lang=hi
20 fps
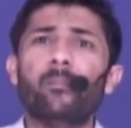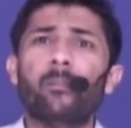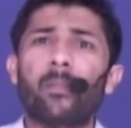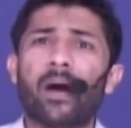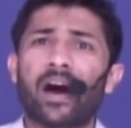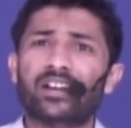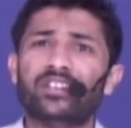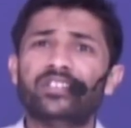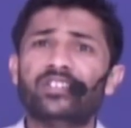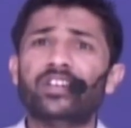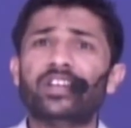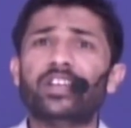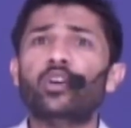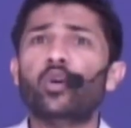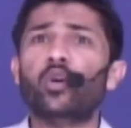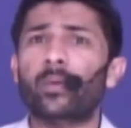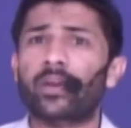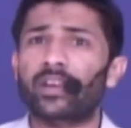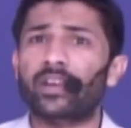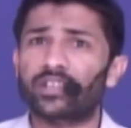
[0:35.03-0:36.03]
मास्टर की
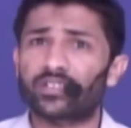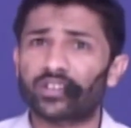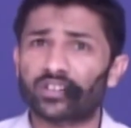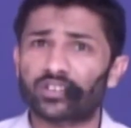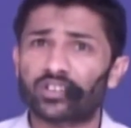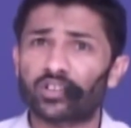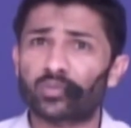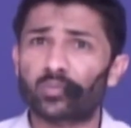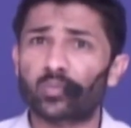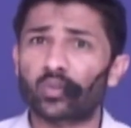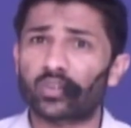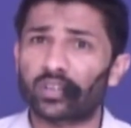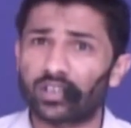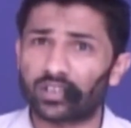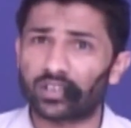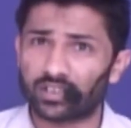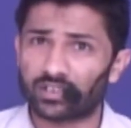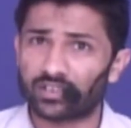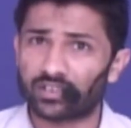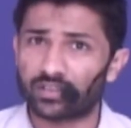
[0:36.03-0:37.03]
ऑफ एनी सक्सेसफुल
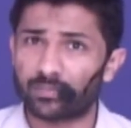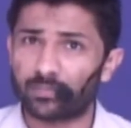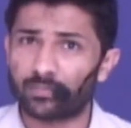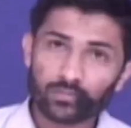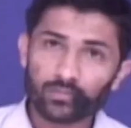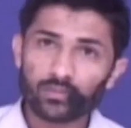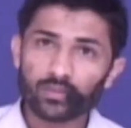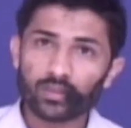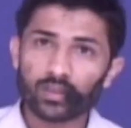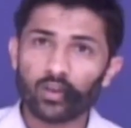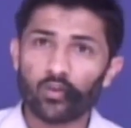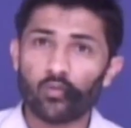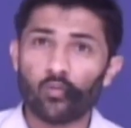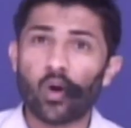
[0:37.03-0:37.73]
रिलेशनशिप